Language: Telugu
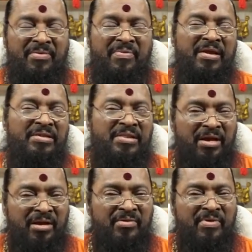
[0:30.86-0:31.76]
ఎవరికి
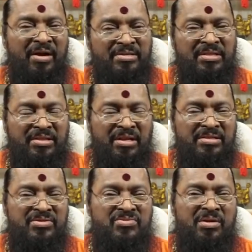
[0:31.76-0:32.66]
తగ్గట్టు వాళ్ళ
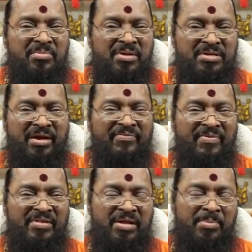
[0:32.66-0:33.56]
తంత్రాలు చేసుకుని మీరు చక్కని
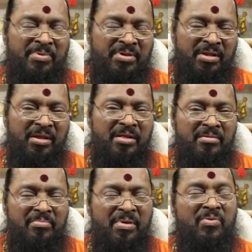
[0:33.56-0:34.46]
ఫలితాలు పొంది
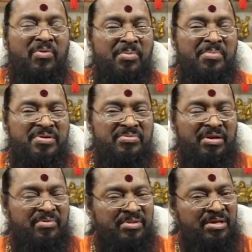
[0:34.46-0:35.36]
మీ కుటుంబ
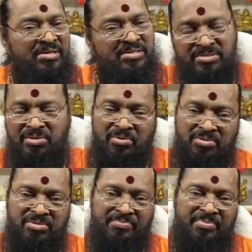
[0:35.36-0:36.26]
జీవితాన్ని వృద్ధిగా
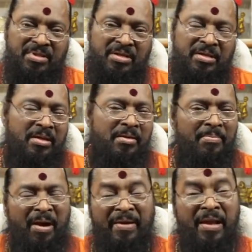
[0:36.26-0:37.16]
చేసుకోవచ్చు
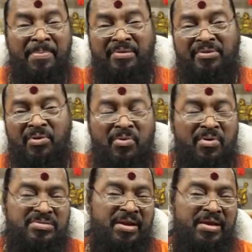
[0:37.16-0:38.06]
భార్యాభర్తలు
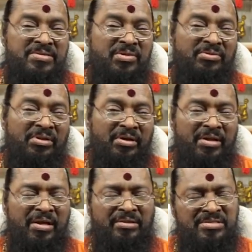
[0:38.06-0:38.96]
ఒక్కొక్కసారి ఏం
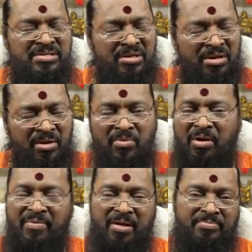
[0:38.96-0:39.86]
జరుగుతుందంటే అతి చిన్న
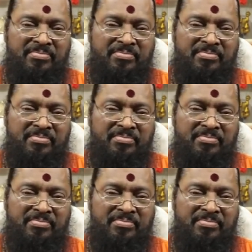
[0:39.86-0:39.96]
గొడవ